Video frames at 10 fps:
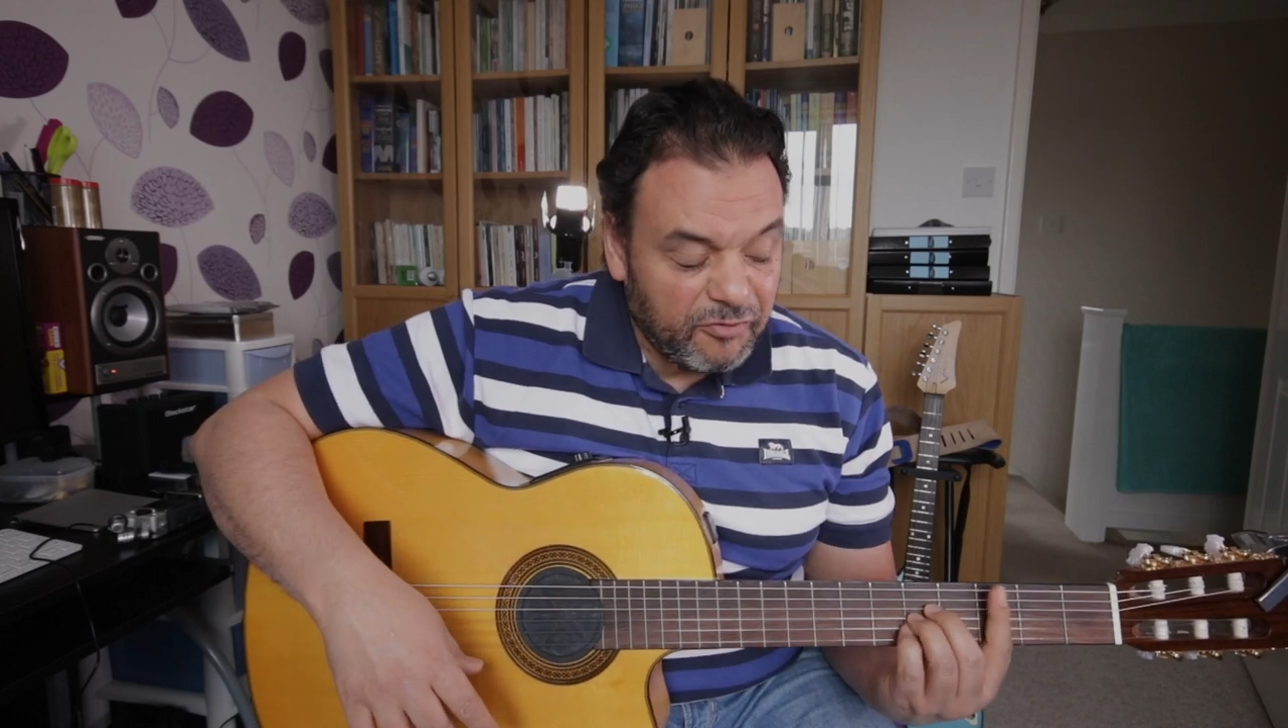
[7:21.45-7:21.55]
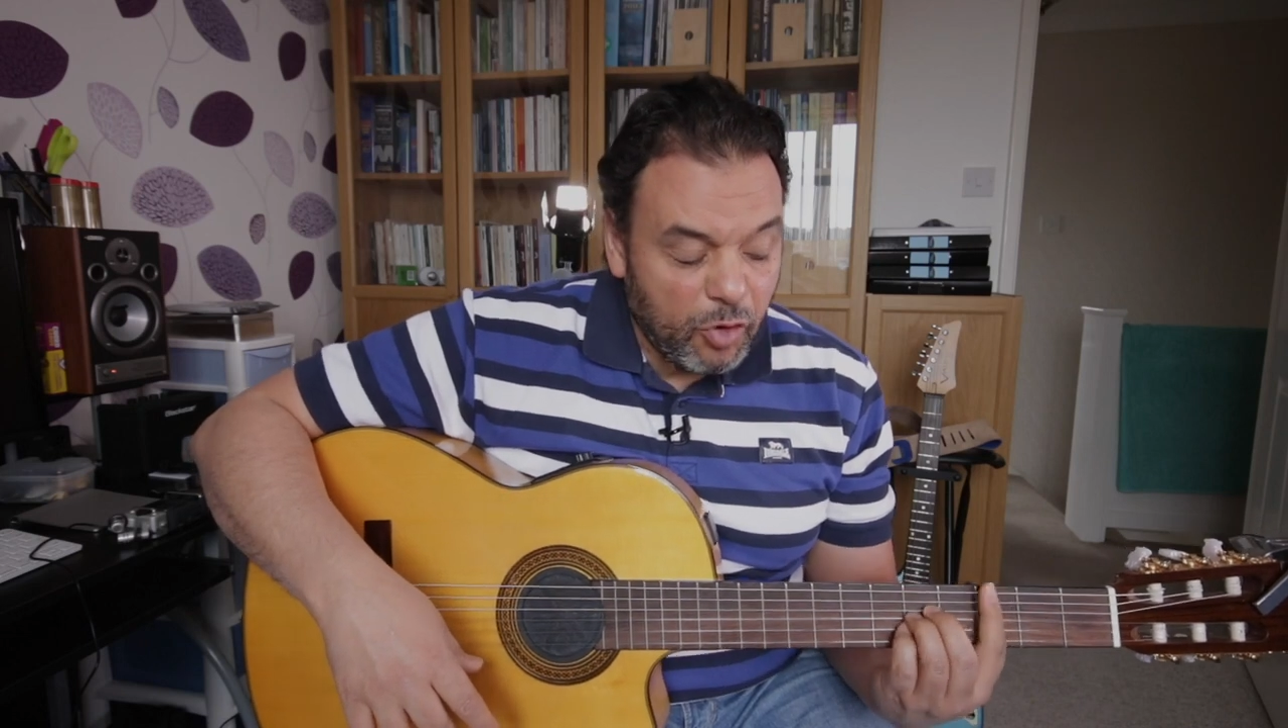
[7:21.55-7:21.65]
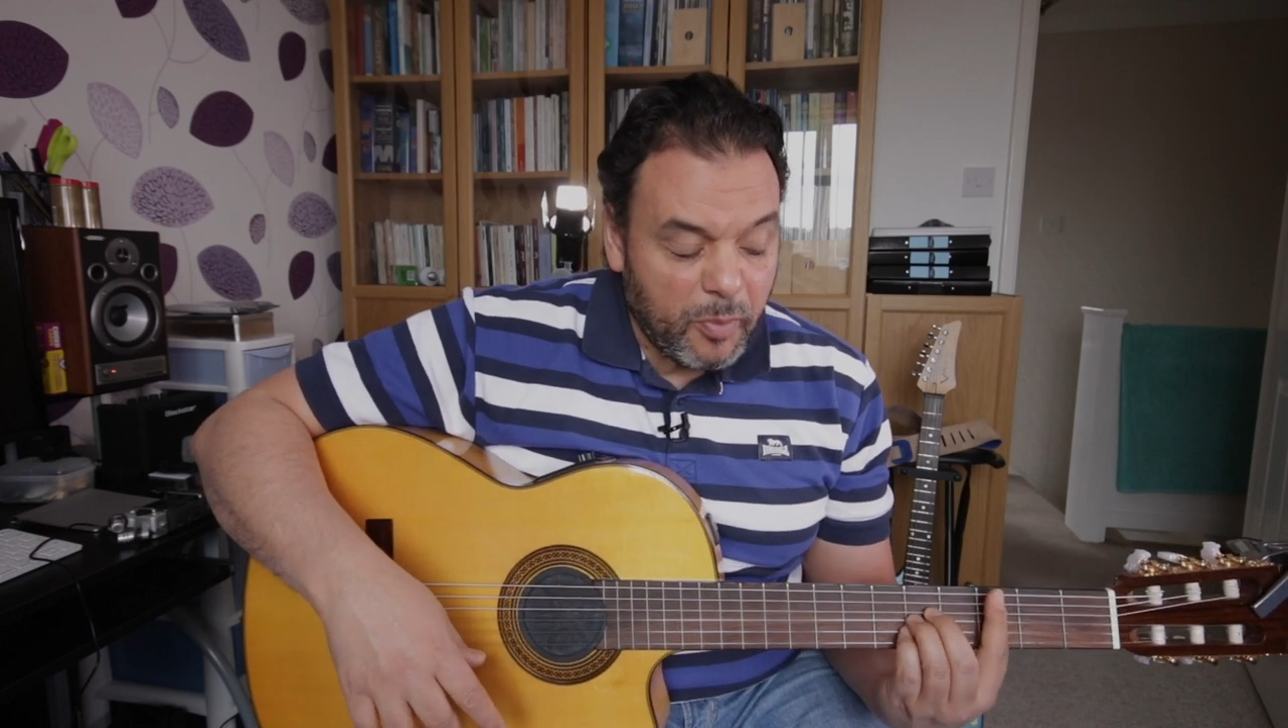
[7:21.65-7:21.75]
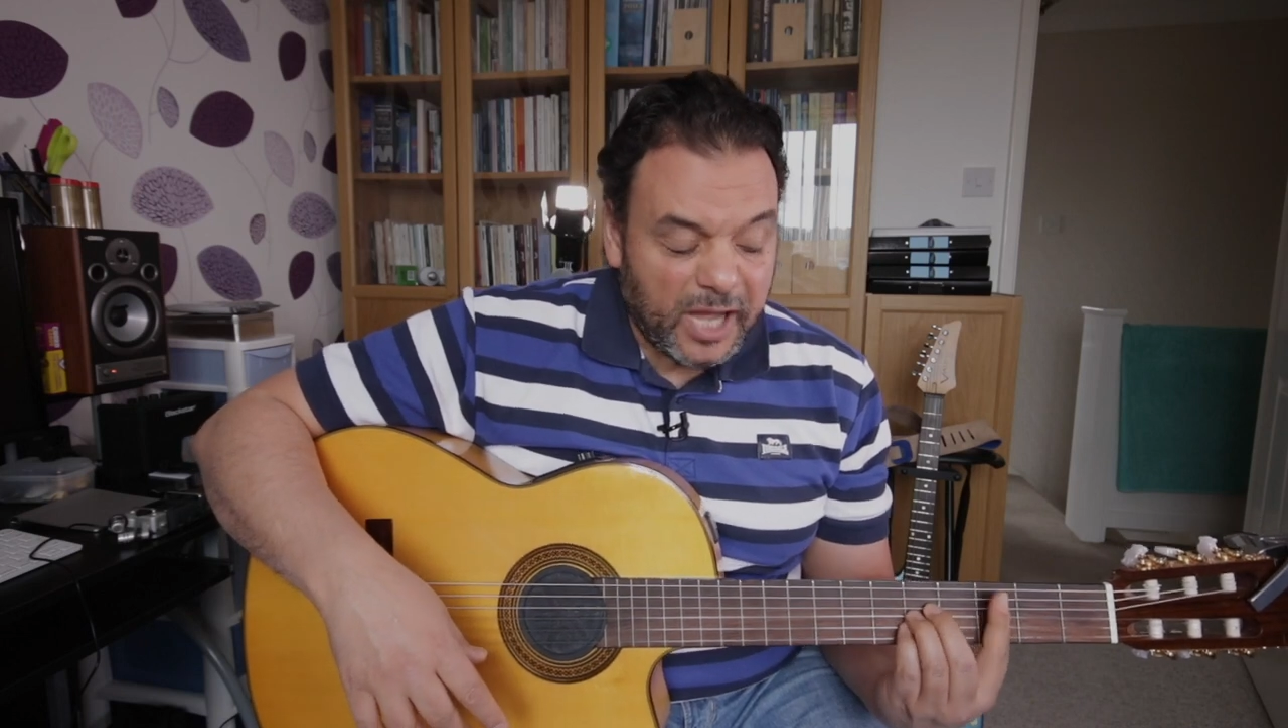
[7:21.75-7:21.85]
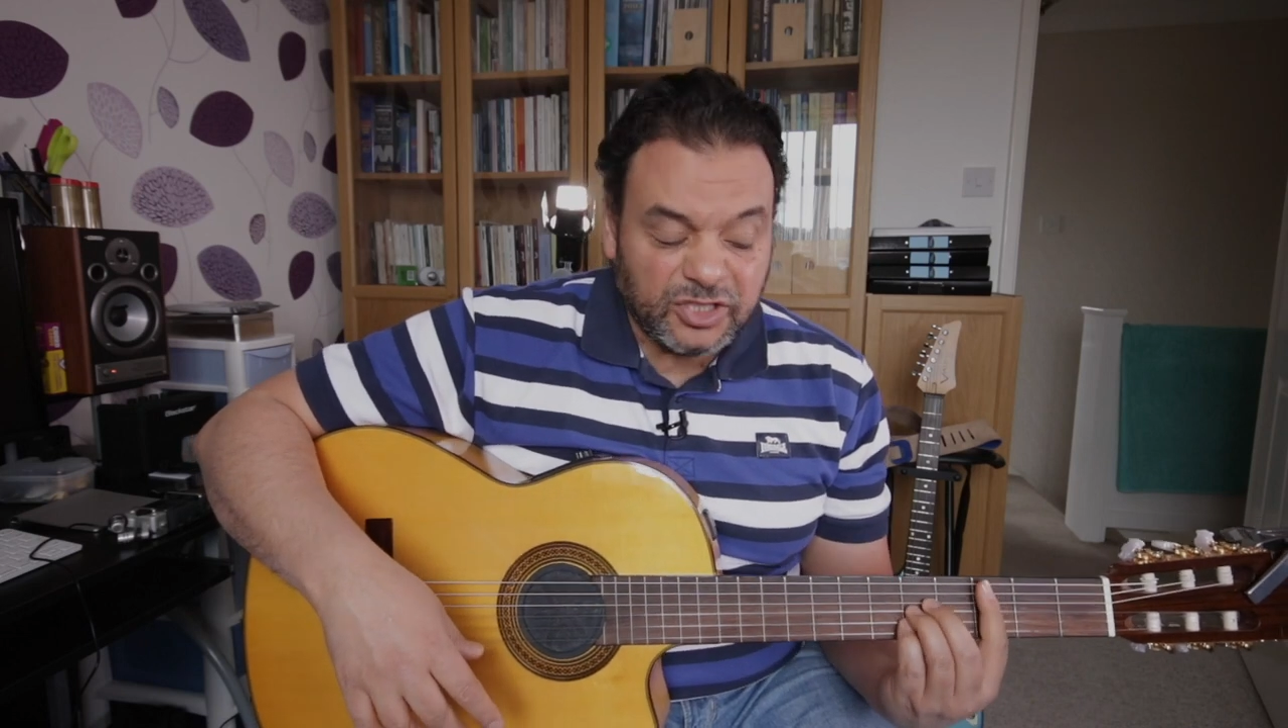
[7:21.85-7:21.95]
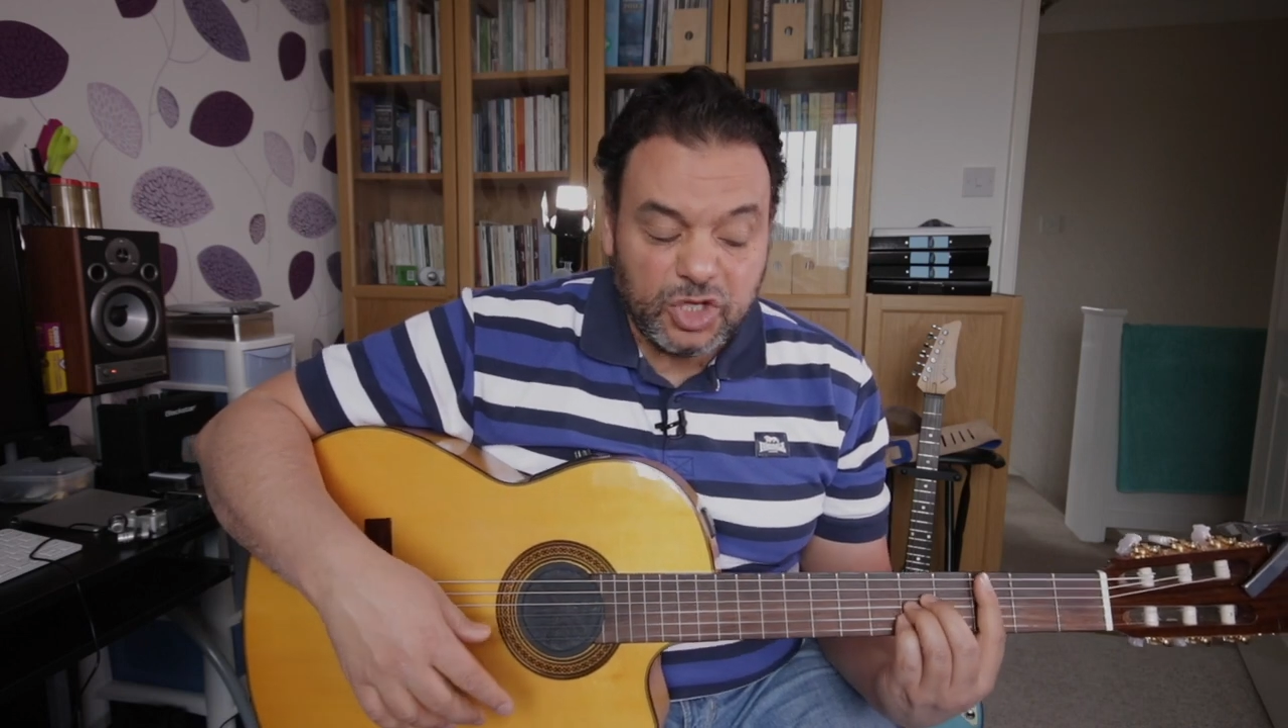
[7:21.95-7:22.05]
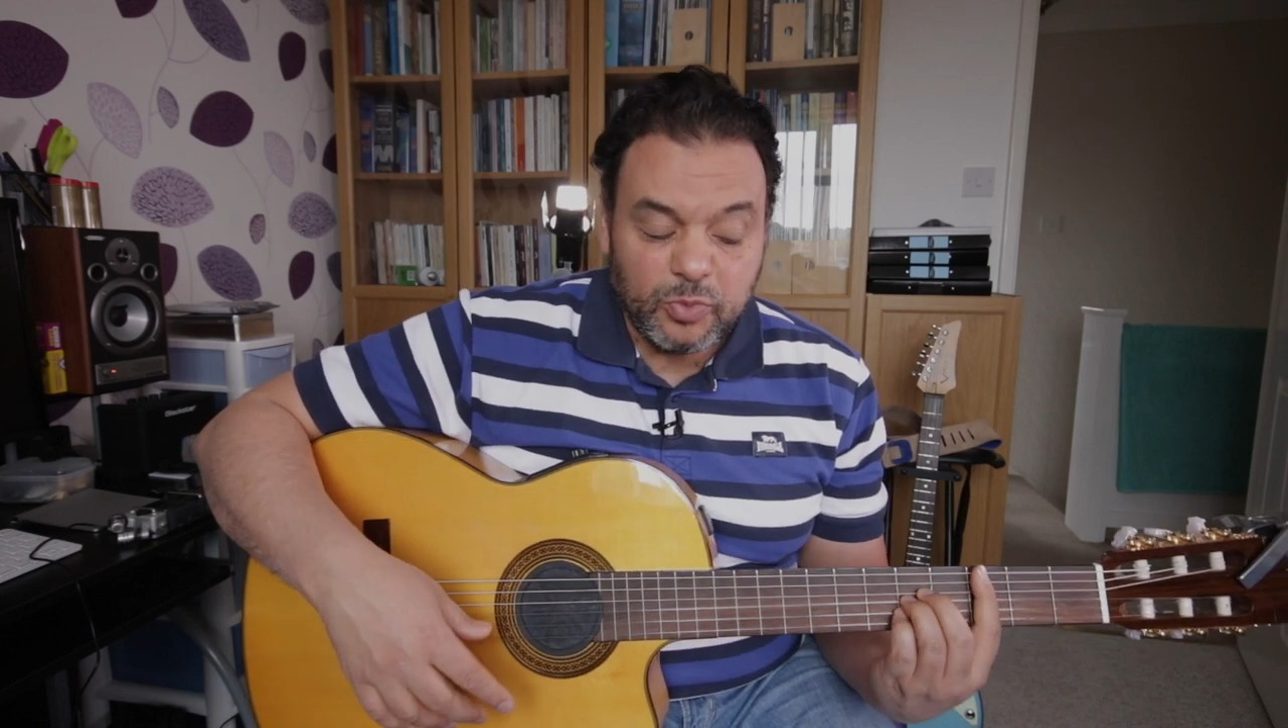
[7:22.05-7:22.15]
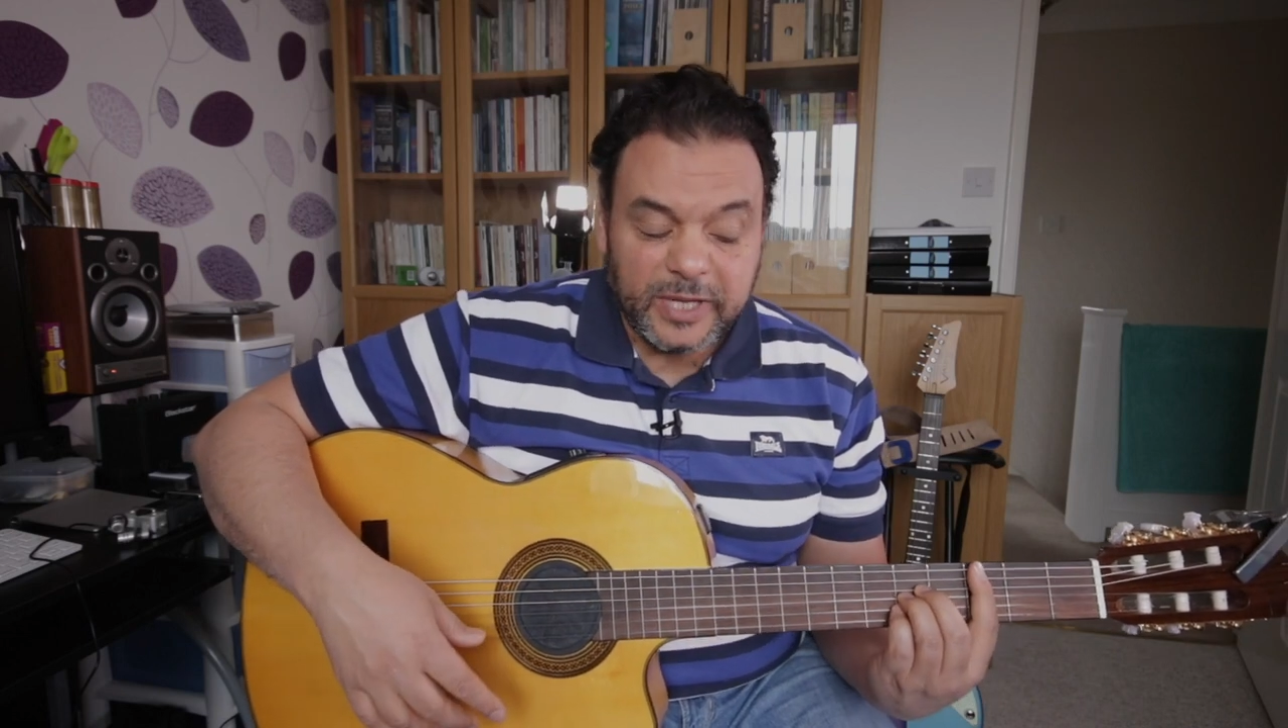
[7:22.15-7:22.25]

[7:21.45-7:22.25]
فوق بعضيهم